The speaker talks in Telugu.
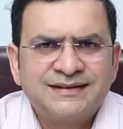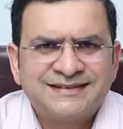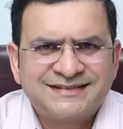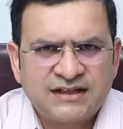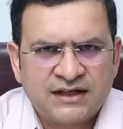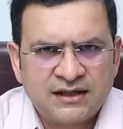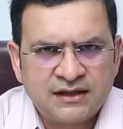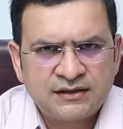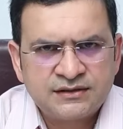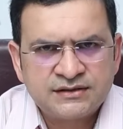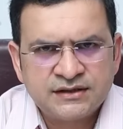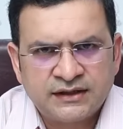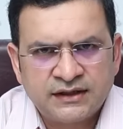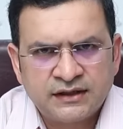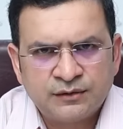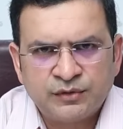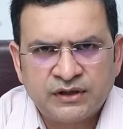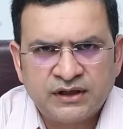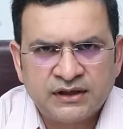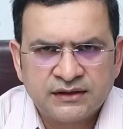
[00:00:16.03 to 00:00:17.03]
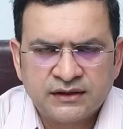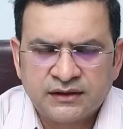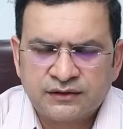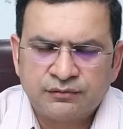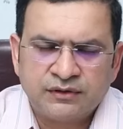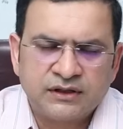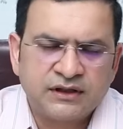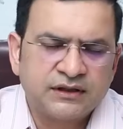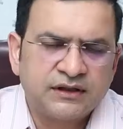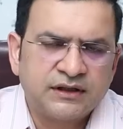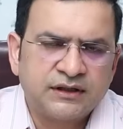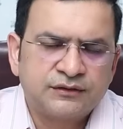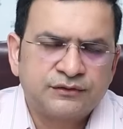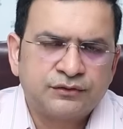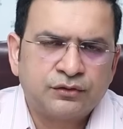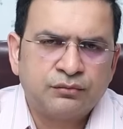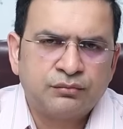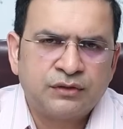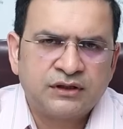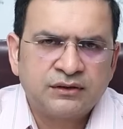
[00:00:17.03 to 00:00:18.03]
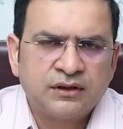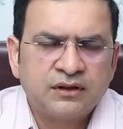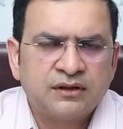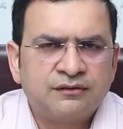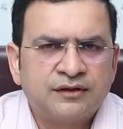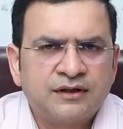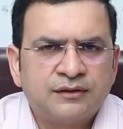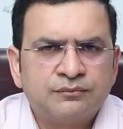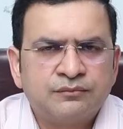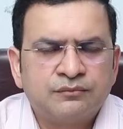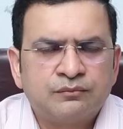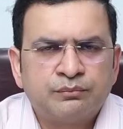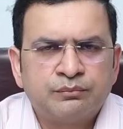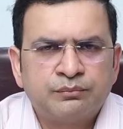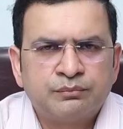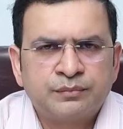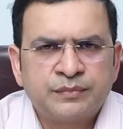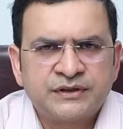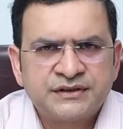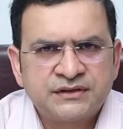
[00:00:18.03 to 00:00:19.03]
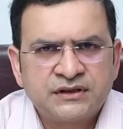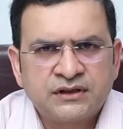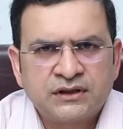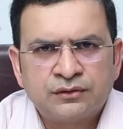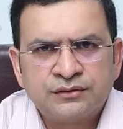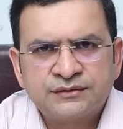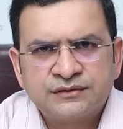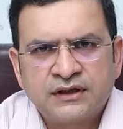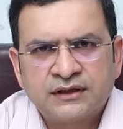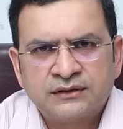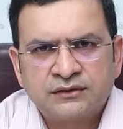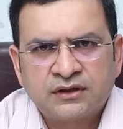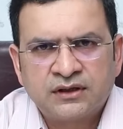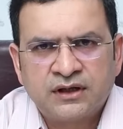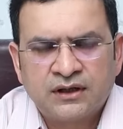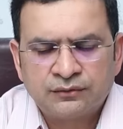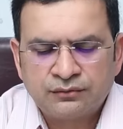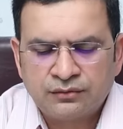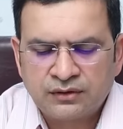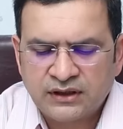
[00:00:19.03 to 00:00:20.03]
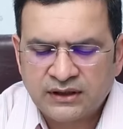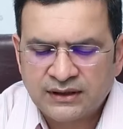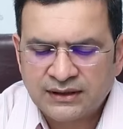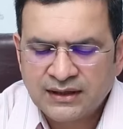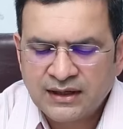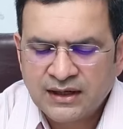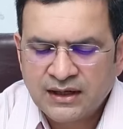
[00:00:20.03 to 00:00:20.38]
స్టెంట్ చేయడం అనేటటువంటిది సో మందులు ఇవ్వడం పేషెంట్ కౌన్సిలింగ్తో కాకుండా